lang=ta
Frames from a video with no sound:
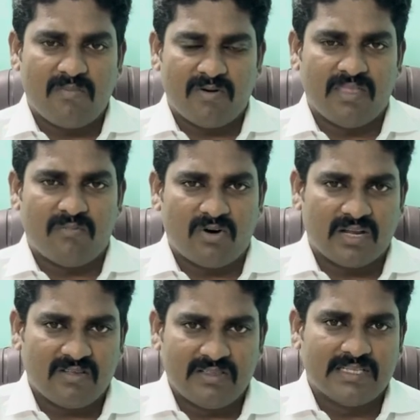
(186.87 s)
ஒப்பந்தம்
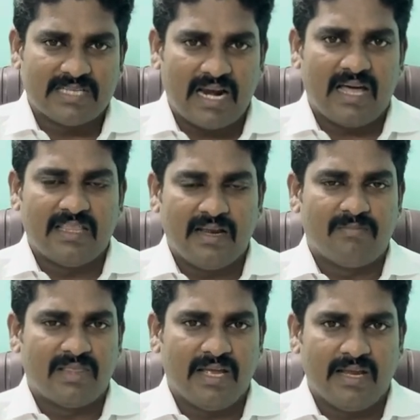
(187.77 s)
போட்டது வந்து செல்லாது
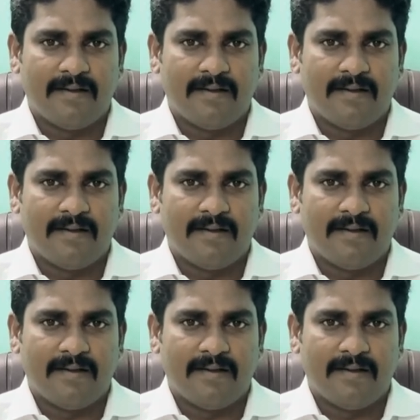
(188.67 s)
என்பதை